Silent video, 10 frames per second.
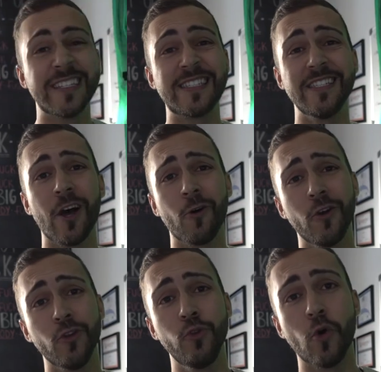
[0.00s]
Sinon,
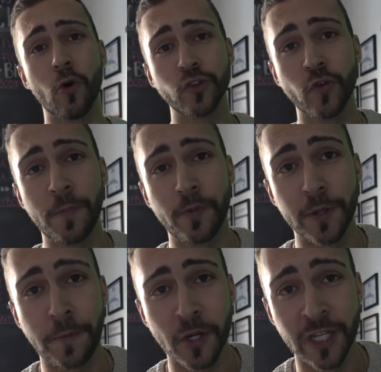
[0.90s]
nous, on se voit pour
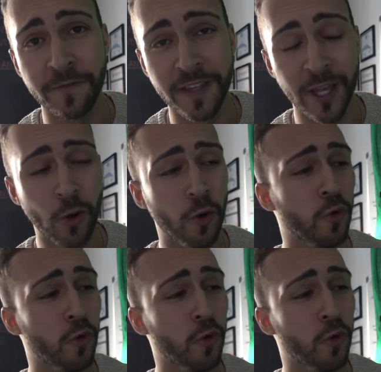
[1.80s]
une prochaine vidéo.